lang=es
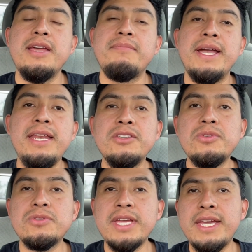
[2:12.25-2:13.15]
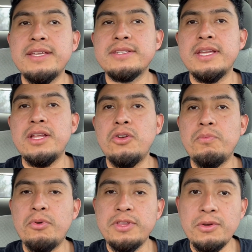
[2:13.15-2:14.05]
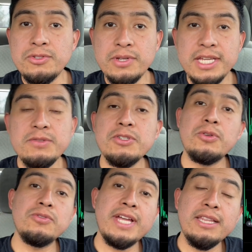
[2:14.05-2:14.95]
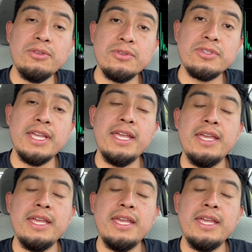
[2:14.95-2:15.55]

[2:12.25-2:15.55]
Imagínense ustedes eh, lo poderoso que es nuestros datos